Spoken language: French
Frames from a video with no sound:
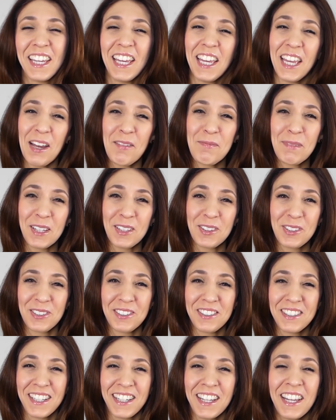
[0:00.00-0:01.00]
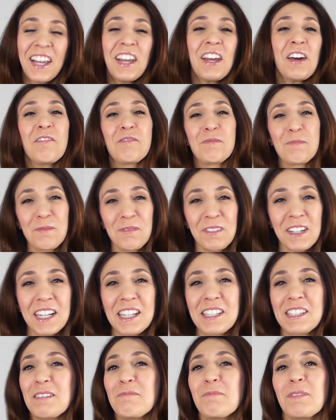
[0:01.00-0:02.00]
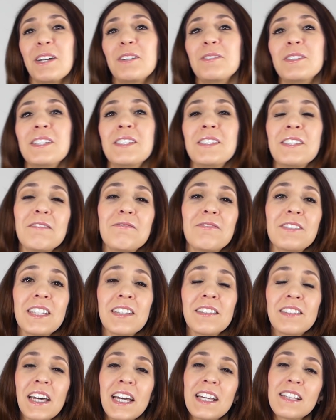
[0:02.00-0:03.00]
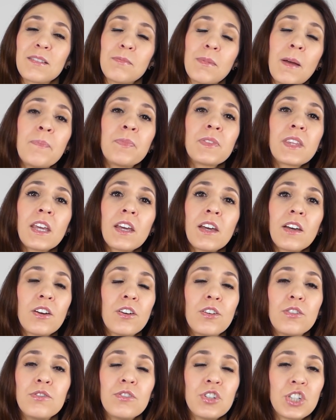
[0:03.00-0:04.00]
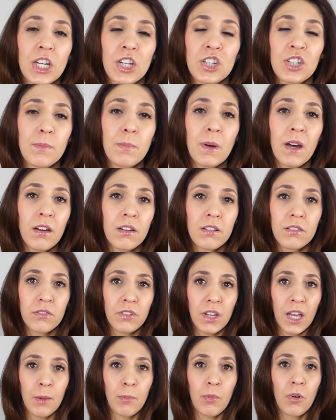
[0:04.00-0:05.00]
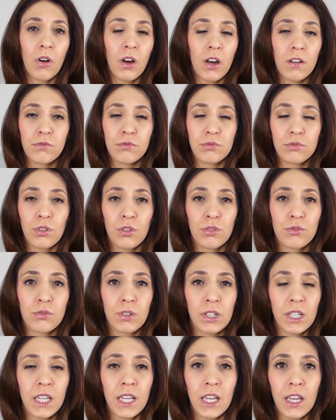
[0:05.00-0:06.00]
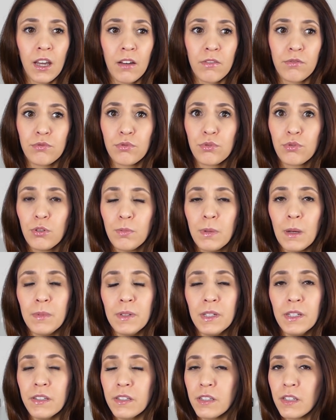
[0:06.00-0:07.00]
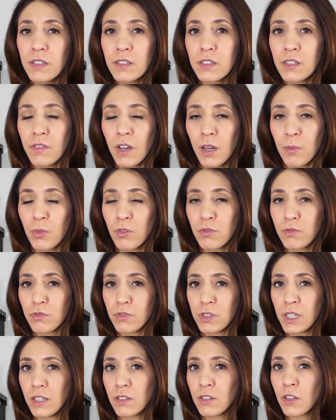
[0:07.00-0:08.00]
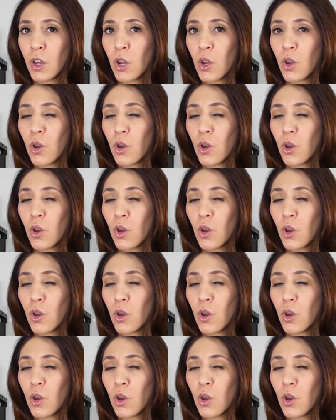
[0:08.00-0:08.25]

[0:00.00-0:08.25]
et à bientôt. Vous pouvez rester pour la suite si ça vous intéresse, mais euh, ne cherchez pas vraiment à vous torturer et à vous culpabiliser si vraiment vous êtes